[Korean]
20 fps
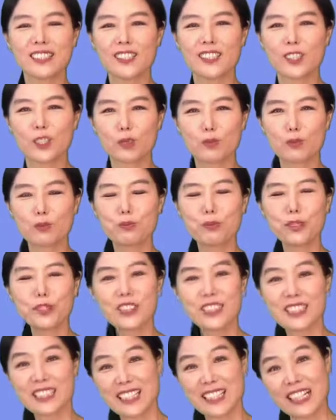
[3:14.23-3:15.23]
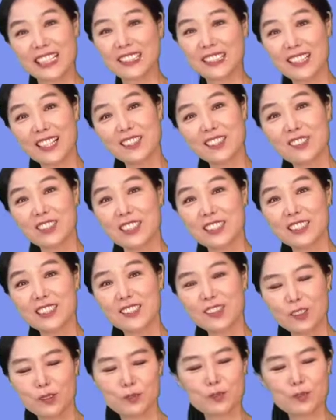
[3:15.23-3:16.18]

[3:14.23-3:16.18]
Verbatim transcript: 여러분 풀을 grass라고 하죠.